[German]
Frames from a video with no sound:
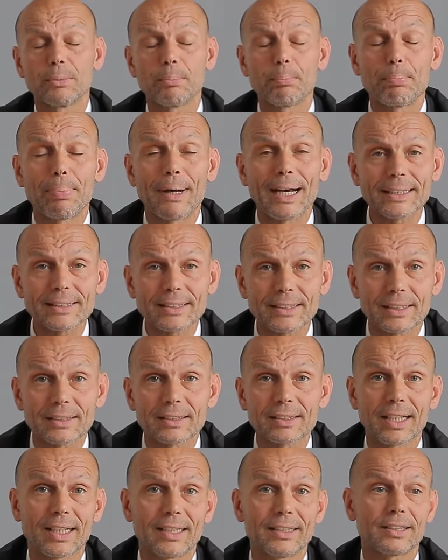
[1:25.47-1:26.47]
Passt
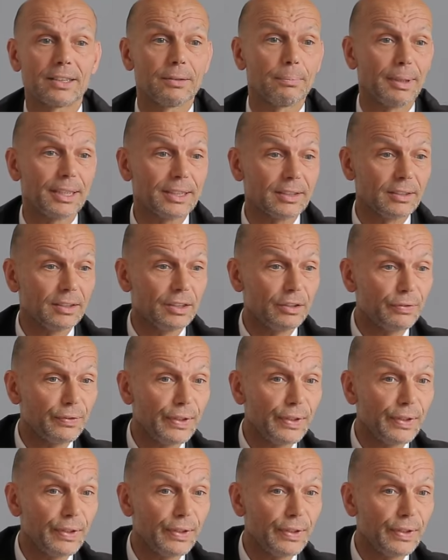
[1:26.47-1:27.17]
das Ganze? Passen die